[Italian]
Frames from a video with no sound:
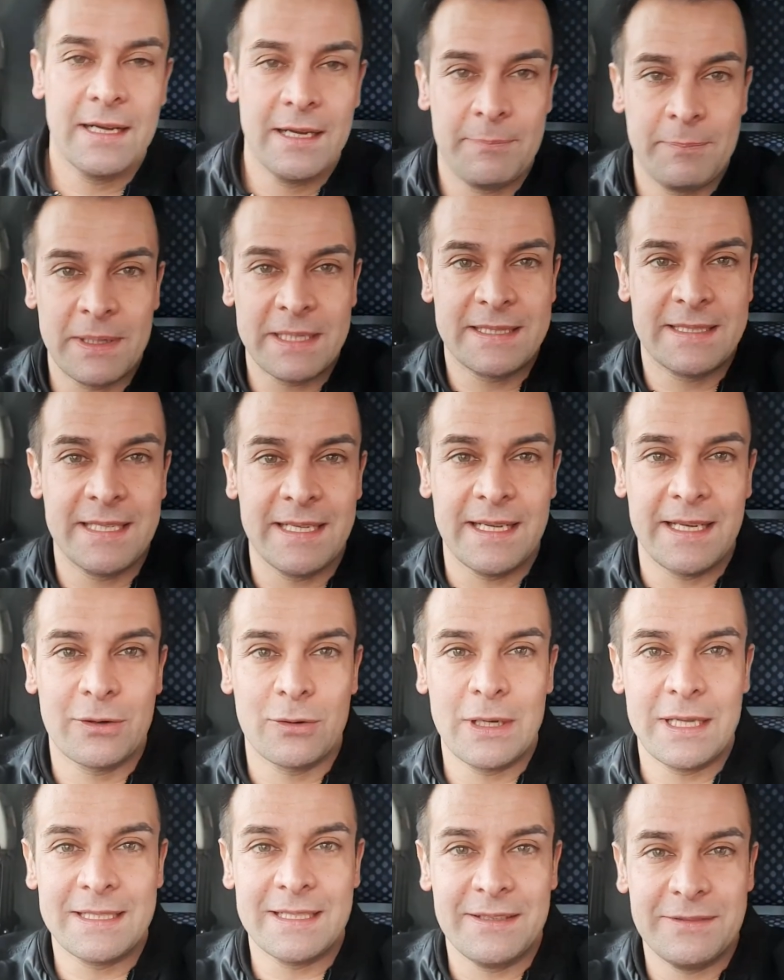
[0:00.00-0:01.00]
a parte
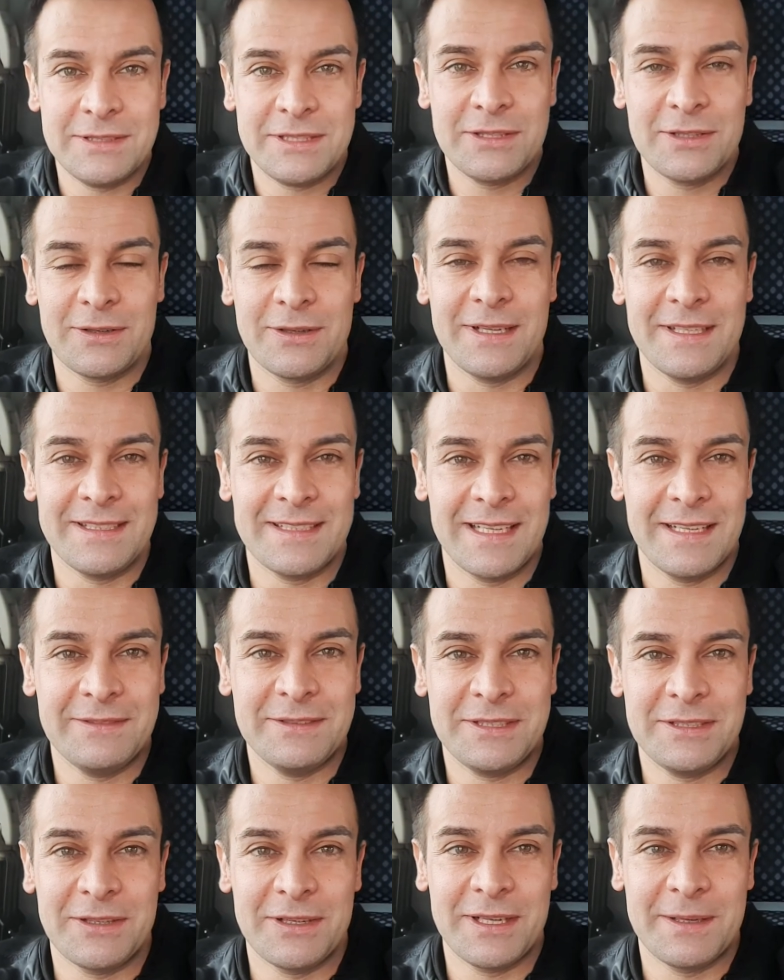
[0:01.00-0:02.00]
con la televisione in
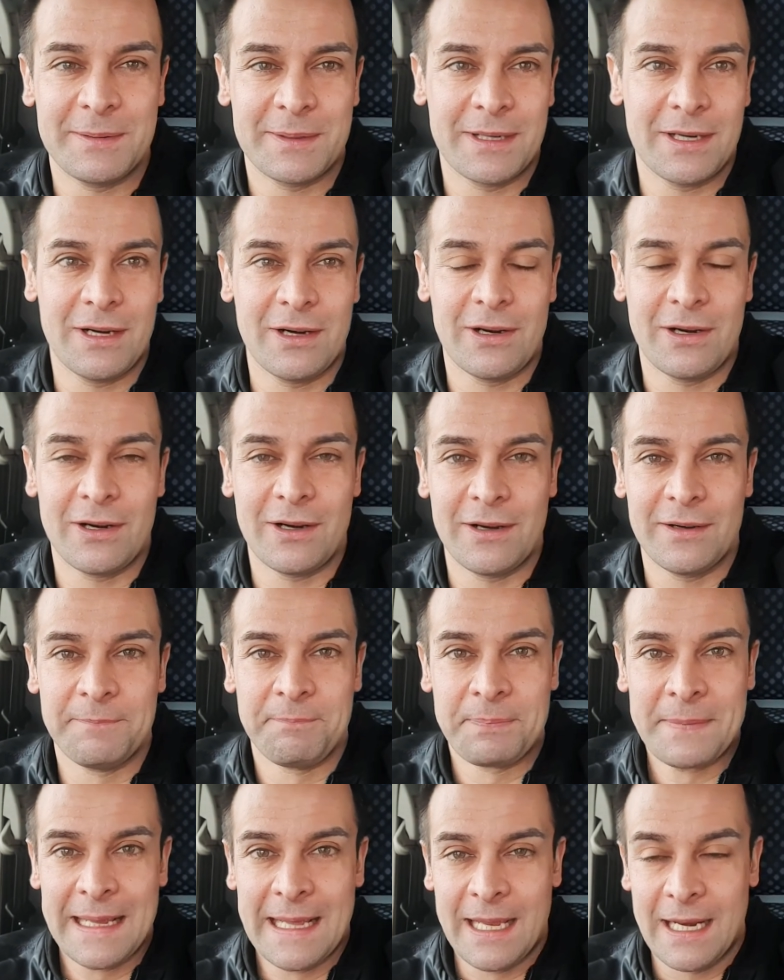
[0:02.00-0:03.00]
televisione, però
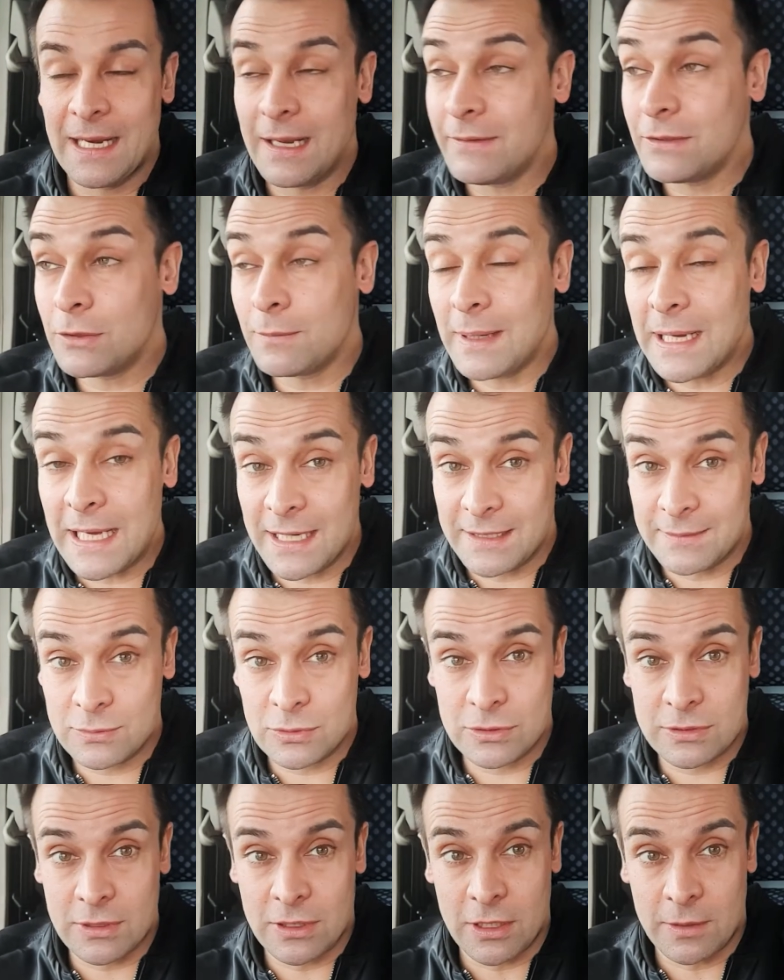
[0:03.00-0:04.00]
la vedo male
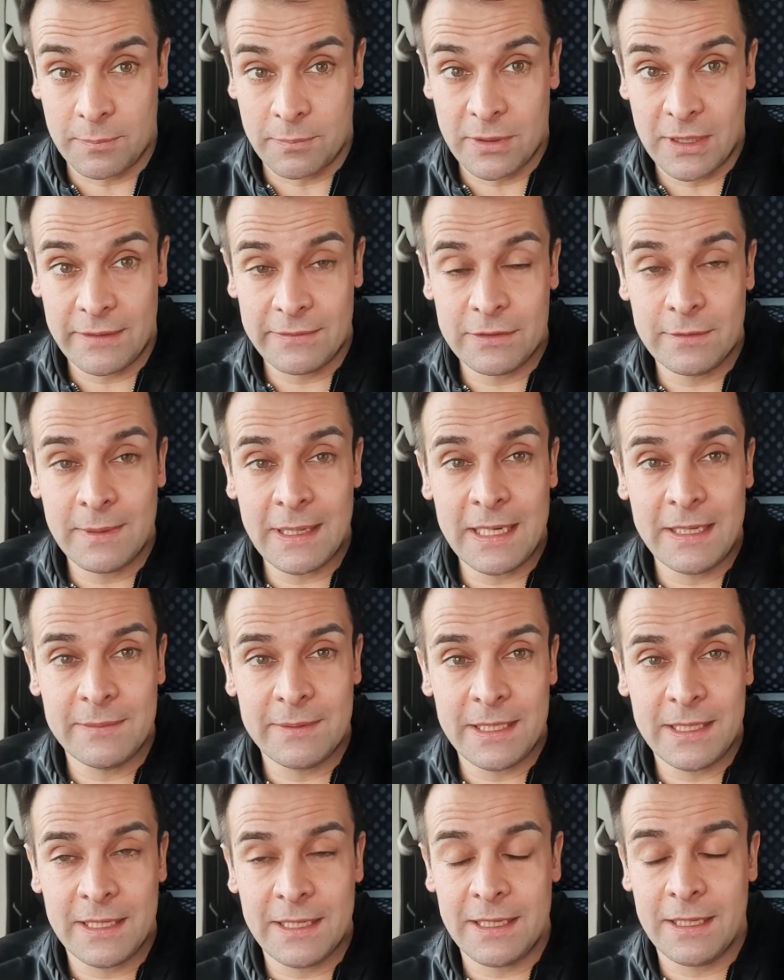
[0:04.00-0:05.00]
purtroppo, la vedo male
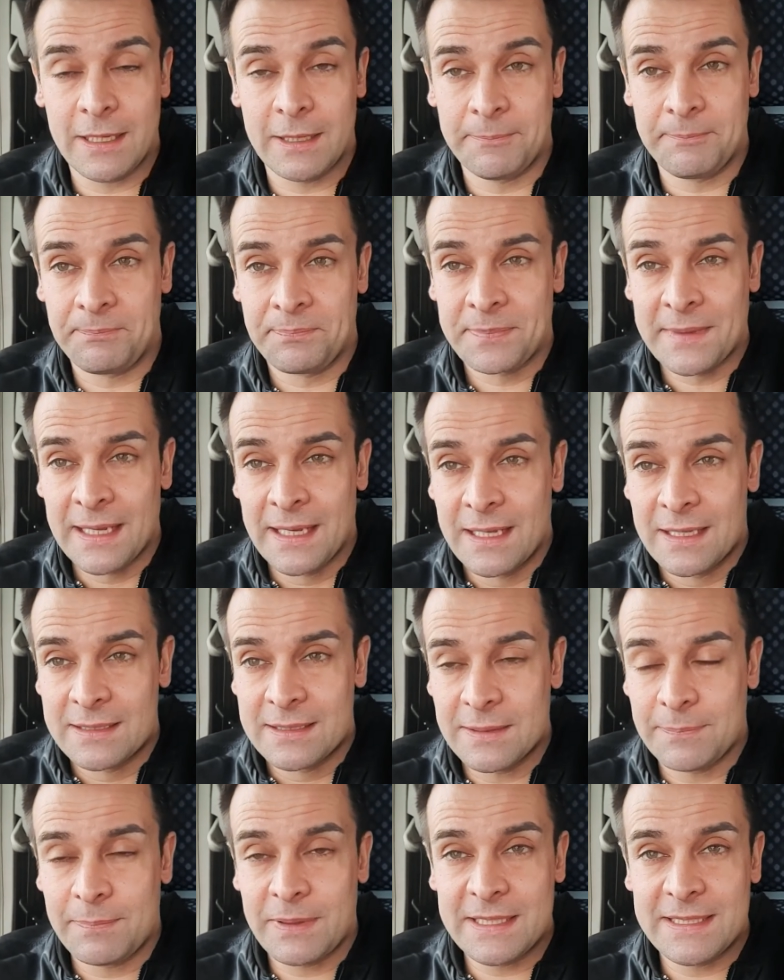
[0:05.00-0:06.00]
perché
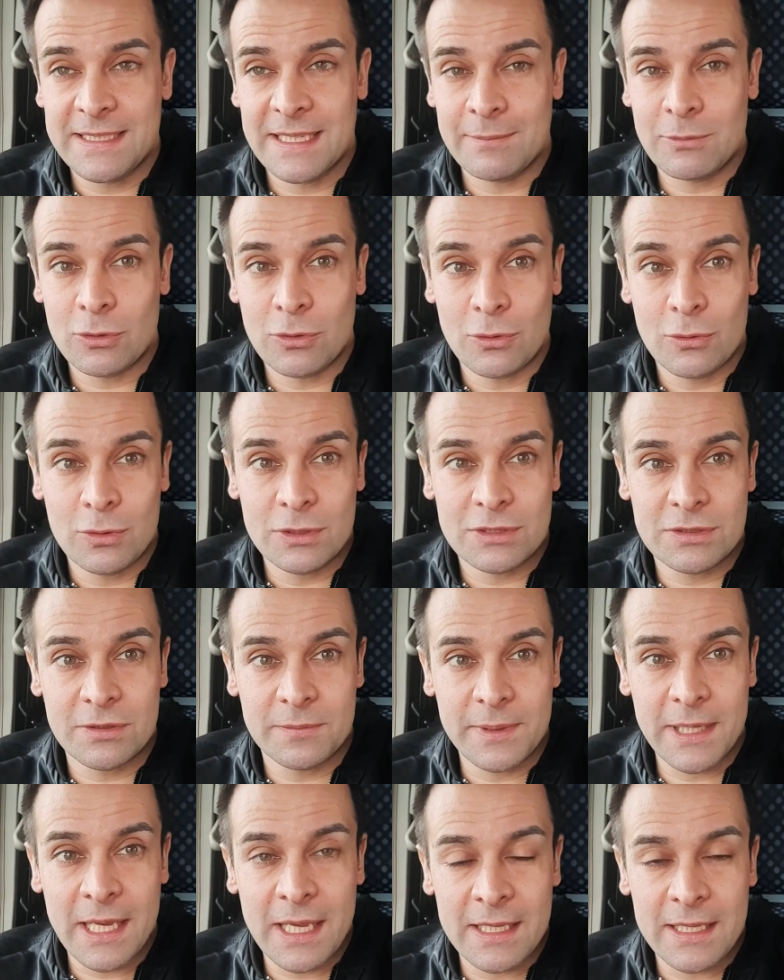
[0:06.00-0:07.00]
se partiamo con
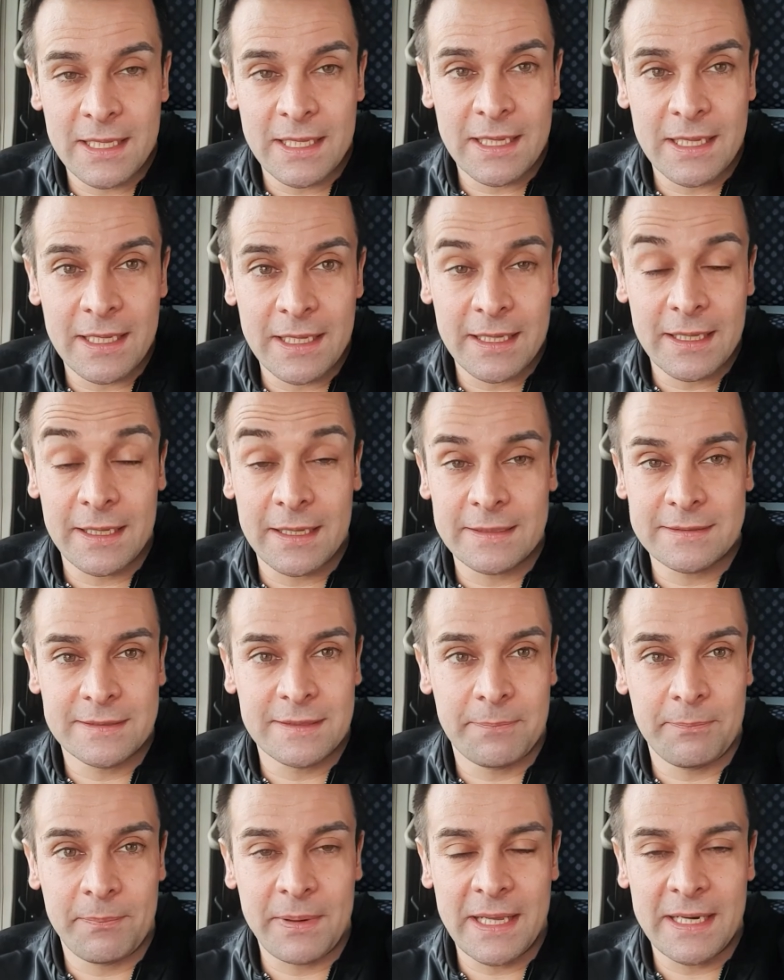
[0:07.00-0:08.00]
questo piede,
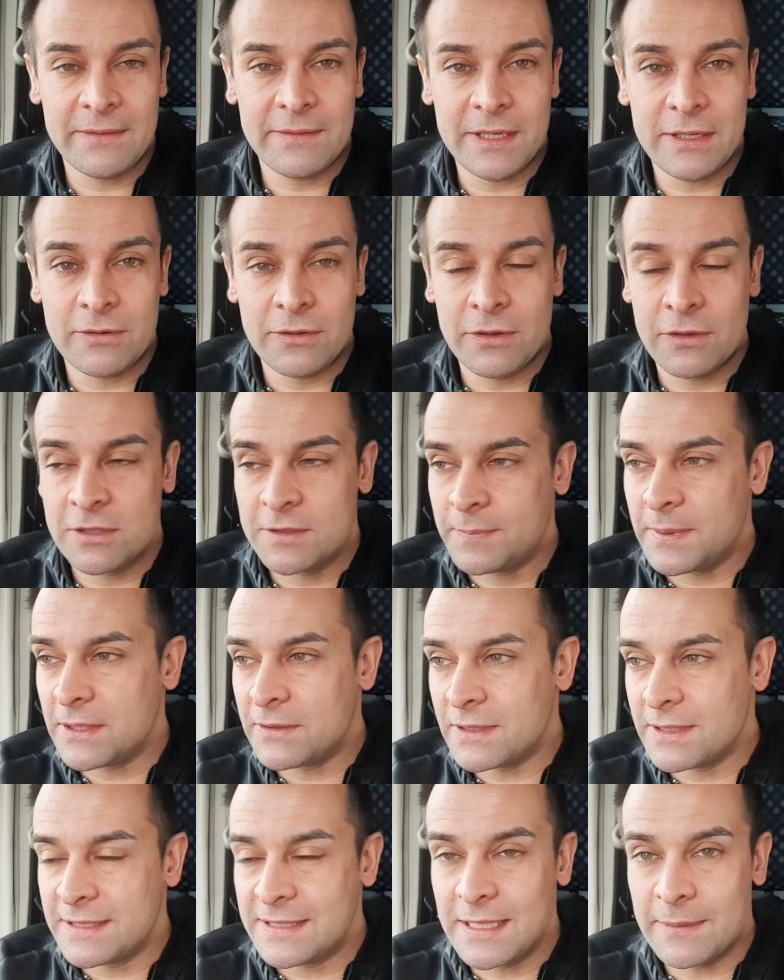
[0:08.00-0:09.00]
se pare vero, io
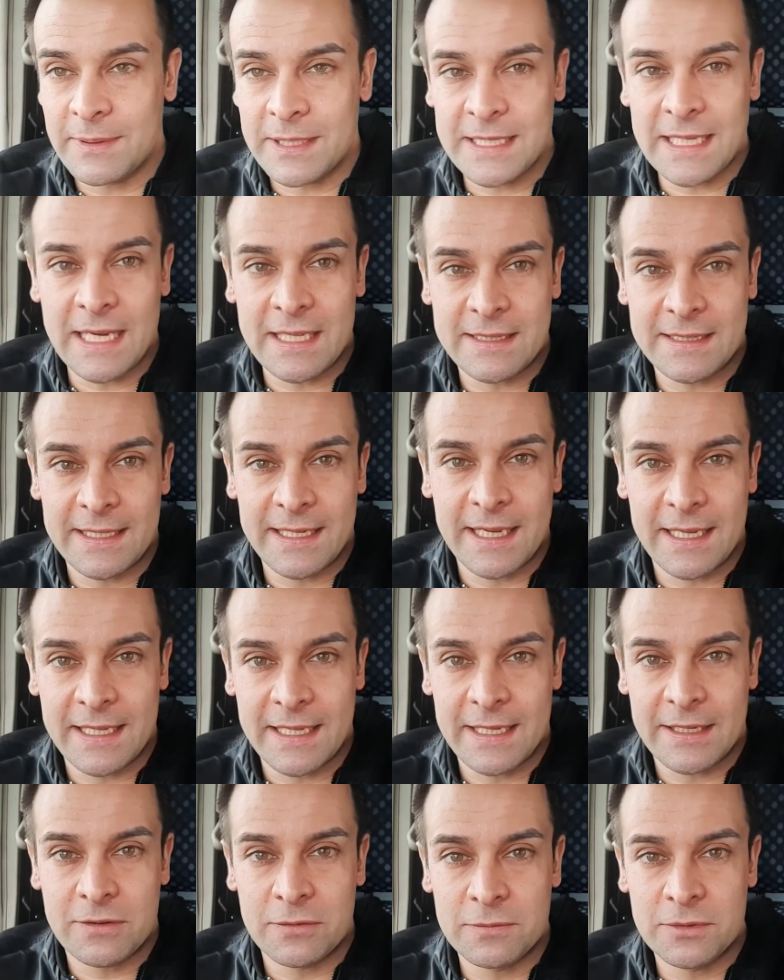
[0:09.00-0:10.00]
spero che sia pretattica,
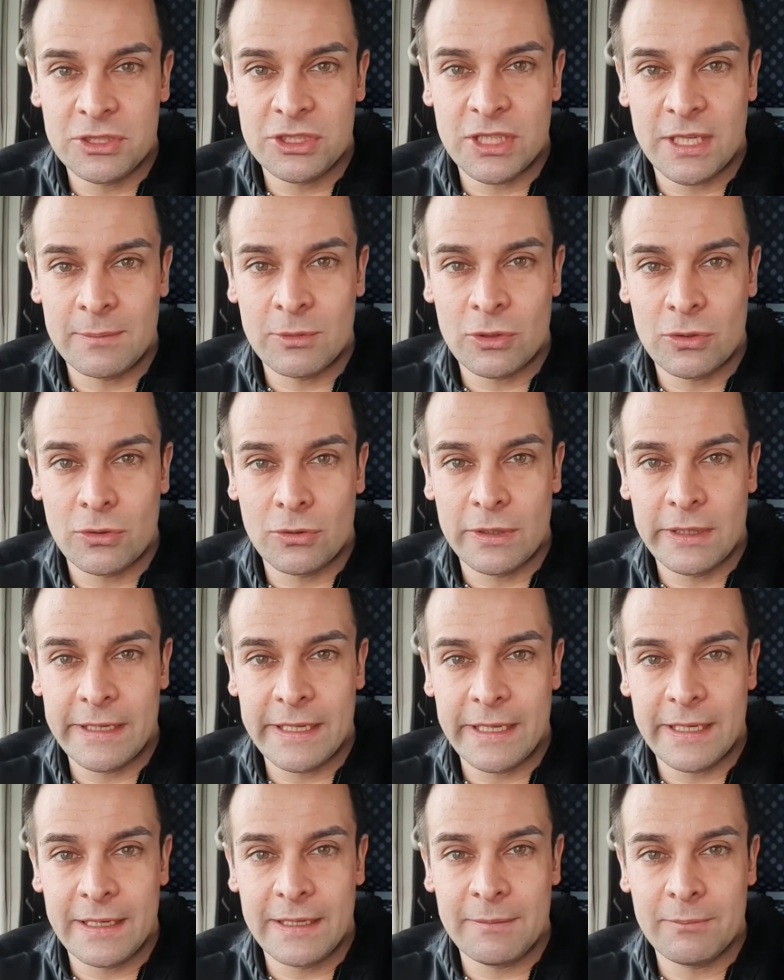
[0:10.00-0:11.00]
che cominciamo
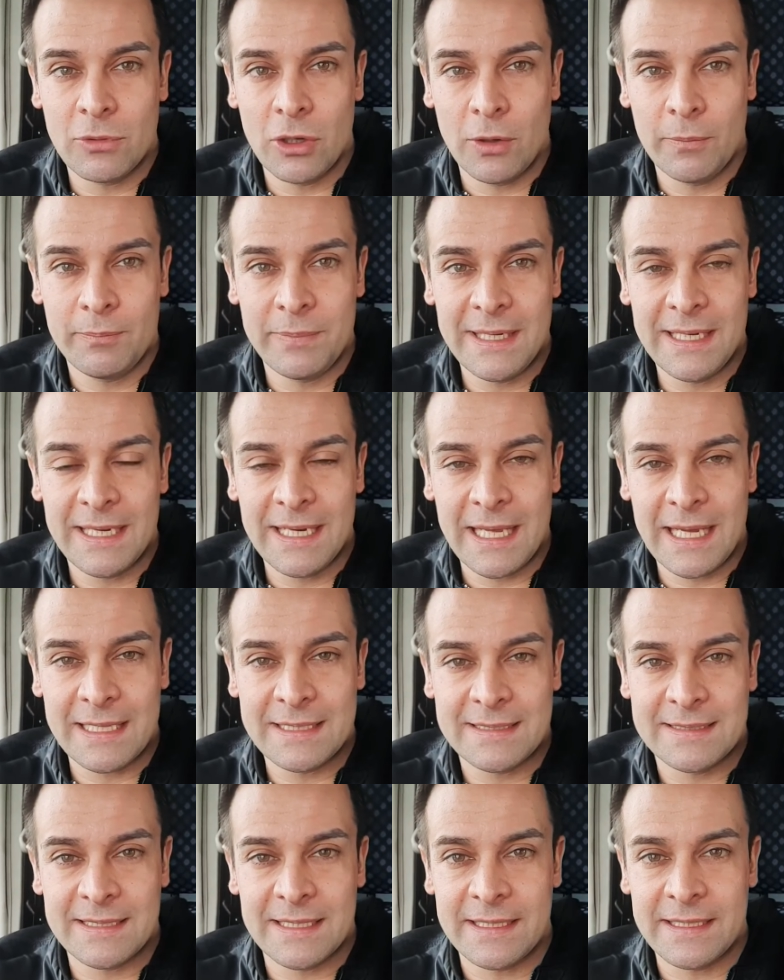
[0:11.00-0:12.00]
con Immobile,
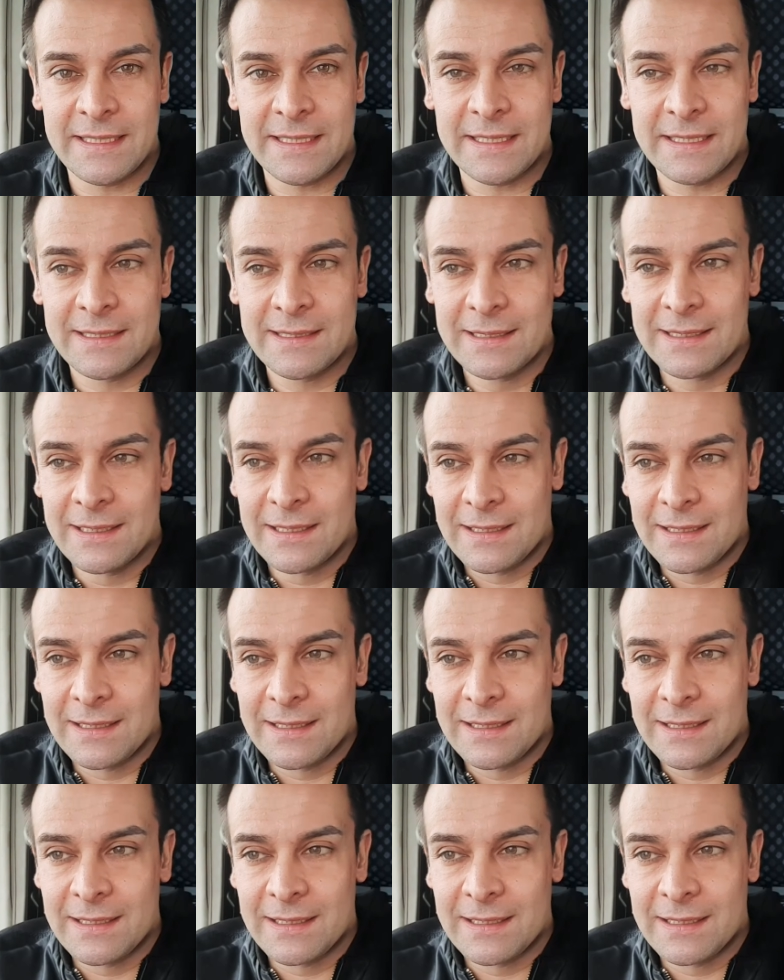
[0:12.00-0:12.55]
Lazzari,